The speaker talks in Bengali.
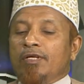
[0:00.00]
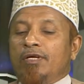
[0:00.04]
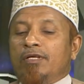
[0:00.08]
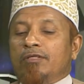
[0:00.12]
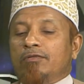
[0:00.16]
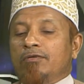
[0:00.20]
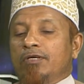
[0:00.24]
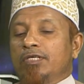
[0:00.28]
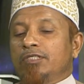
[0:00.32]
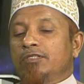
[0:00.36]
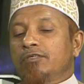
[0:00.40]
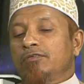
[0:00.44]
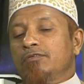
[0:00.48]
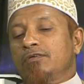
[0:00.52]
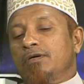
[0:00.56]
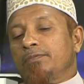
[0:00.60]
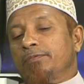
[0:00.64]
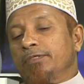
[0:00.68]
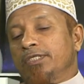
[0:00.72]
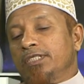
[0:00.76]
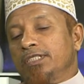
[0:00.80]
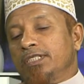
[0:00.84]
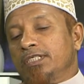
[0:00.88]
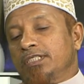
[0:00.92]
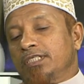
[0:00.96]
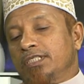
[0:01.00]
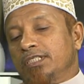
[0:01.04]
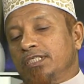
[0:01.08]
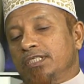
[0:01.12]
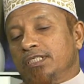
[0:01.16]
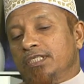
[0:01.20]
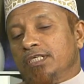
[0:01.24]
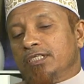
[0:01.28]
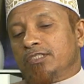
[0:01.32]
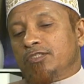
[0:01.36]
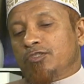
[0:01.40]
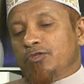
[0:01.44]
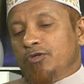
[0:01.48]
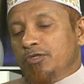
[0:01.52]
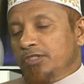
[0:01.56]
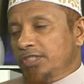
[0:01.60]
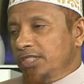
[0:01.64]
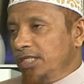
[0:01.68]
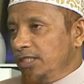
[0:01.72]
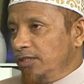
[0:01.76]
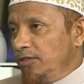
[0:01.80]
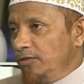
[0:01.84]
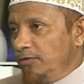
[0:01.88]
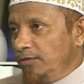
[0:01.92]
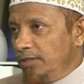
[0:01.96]
তো এই জন্য আমাদের দেশে যে ছয়
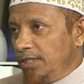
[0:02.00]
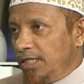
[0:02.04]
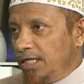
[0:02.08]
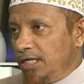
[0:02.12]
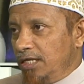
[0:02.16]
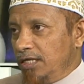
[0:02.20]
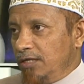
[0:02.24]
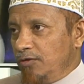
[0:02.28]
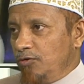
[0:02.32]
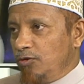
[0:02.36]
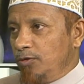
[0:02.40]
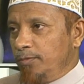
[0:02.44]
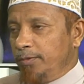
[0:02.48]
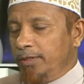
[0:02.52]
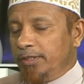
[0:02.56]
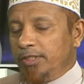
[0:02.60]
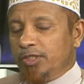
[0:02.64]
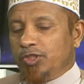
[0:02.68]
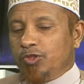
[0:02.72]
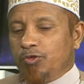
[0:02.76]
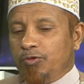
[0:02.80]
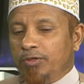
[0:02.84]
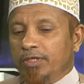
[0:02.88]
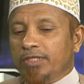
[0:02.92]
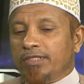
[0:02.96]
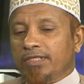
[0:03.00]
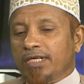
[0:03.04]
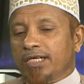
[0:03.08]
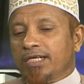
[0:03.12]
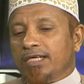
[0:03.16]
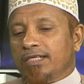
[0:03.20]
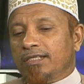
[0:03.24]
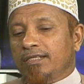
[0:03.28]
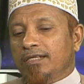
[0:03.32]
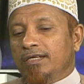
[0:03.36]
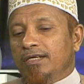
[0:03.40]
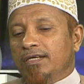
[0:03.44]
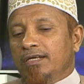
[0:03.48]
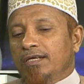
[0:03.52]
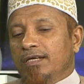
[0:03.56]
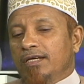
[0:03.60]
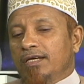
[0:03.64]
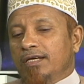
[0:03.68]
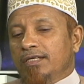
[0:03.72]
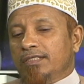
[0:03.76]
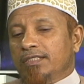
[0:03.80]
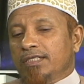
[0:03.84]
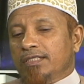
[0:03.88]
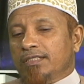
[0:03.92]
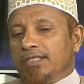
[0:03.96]
সাতজন যারা কোরবানিতে শরিক থাকেন
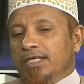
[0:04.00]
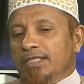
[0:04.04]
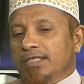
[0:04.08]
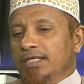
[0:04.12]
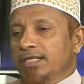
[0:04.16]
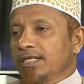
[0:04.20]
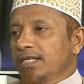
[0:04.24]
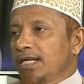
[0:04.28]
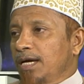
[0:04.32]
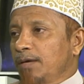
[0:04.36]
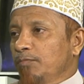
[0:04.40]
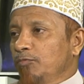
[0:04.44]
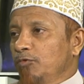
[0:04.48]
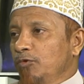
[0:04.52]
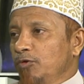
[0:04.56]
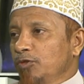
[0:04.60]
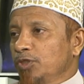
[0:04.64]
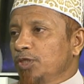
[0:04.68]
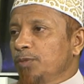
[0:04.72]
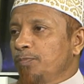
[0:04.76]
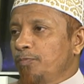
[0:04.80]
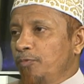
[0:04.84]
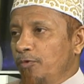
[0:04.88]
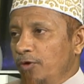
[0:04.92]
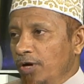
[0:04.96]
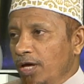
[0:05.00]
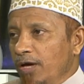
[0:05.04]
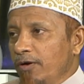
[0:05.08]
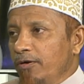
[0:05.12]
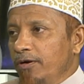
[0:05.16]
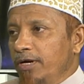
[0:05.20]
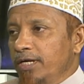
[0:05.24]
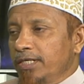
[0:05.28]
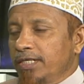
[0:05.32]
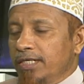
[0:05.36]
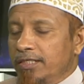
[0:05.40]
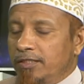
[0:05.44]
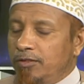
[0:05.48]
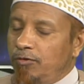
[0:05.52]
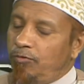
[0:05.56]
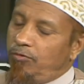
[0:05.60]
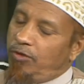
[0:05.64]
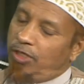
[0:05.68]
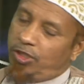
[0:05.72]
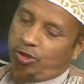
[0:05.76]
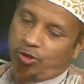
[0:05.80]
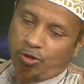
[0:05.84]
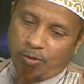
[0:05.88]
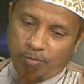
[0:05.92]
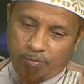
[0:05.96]
যে তাদের নামগুলো যে পড়া হয় এটা
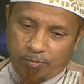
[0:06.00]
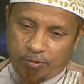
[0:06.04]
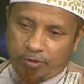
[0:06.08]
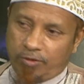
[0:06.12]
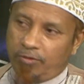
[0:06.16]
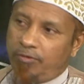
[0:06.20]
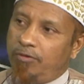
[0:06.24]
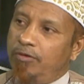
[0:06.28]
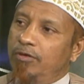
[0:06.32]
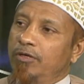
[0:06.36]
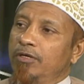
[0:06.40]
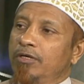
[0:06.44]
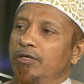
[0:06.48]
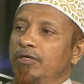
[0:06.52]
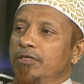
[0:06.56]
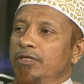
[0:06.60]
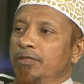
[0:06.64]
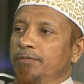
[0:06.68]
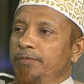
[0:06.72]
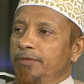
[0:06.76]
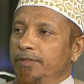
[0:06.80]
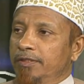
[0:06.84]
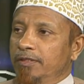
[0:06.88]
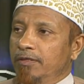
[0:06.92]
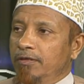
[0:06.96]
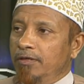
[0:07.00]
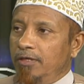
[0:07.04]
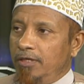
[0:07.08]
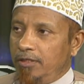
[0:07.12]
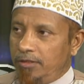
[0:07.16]
সুন্নাসম্মত নবী সাল্লাহ